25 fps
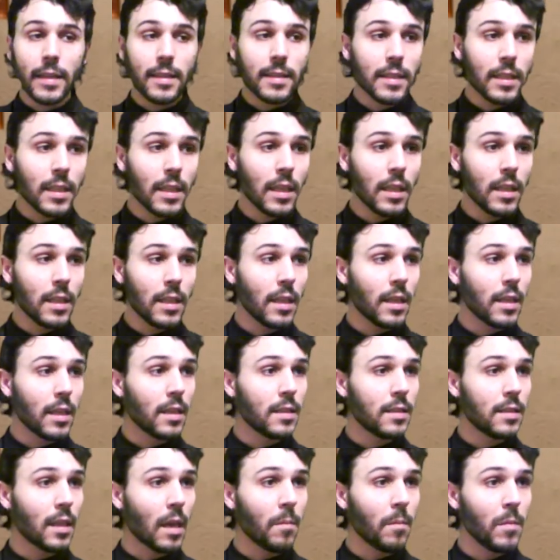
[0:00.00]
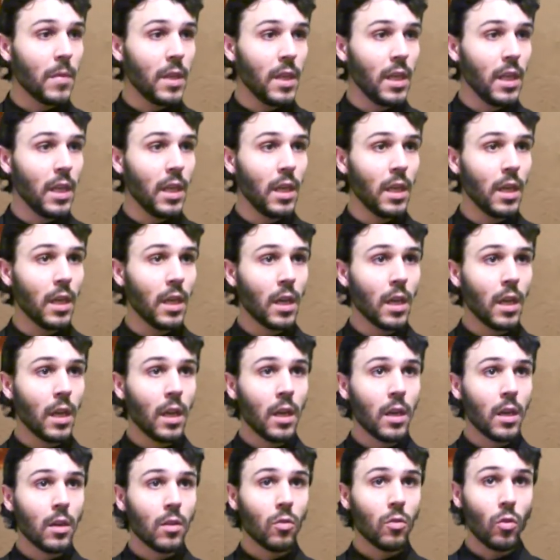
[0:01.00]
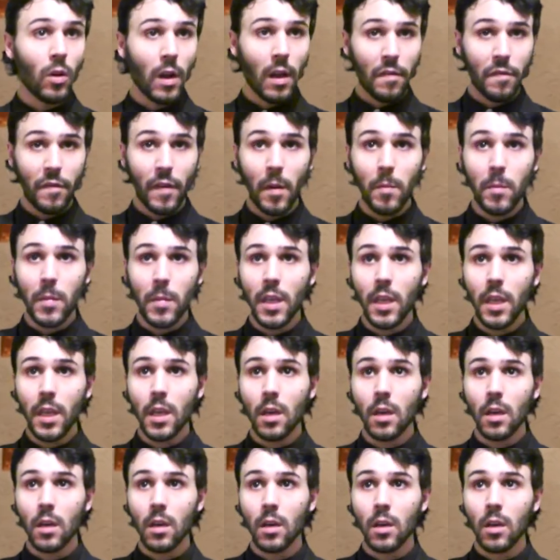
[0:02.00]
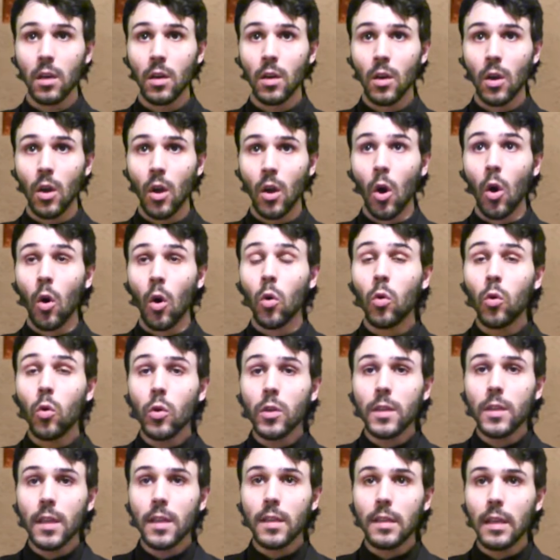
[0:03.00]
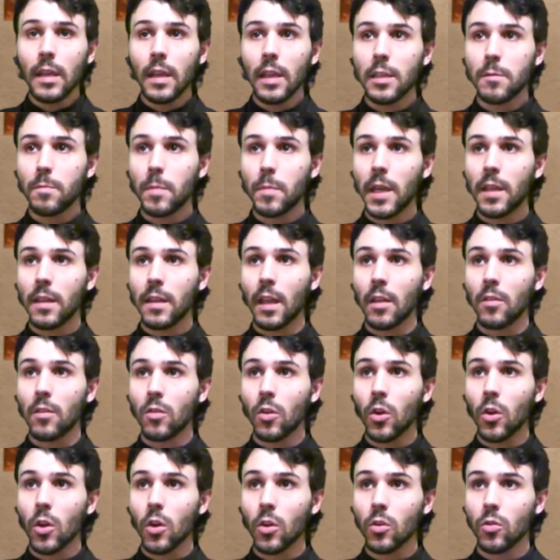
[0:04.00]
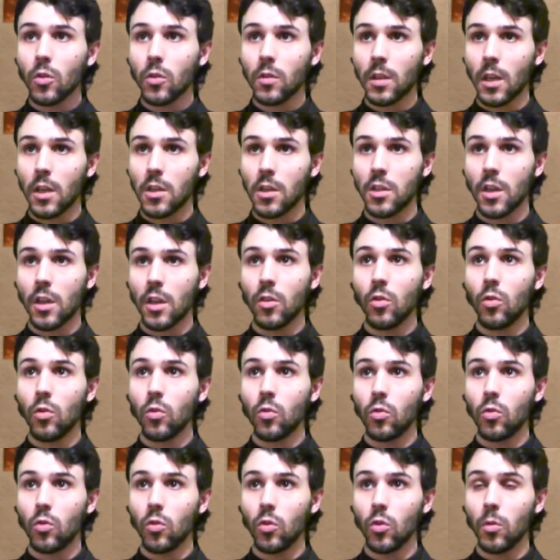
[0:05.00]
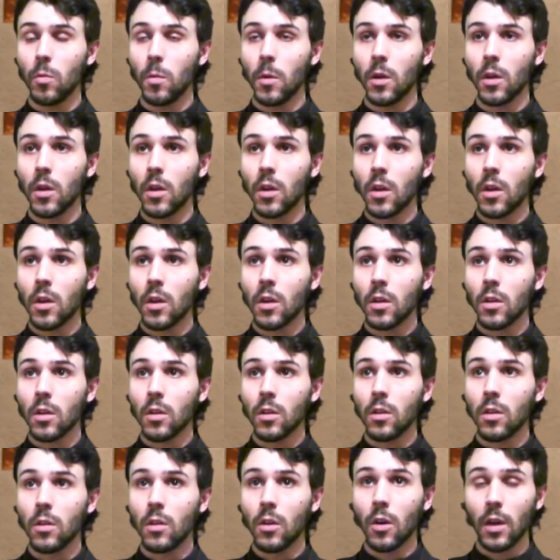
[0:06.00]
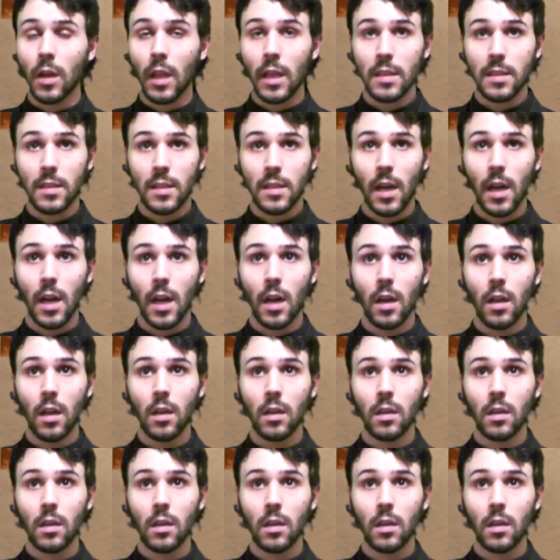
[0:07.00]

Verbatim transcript: a-t-il des amis, de la famille ou des téléspectateurs de sa chaîne YouTube dans la salle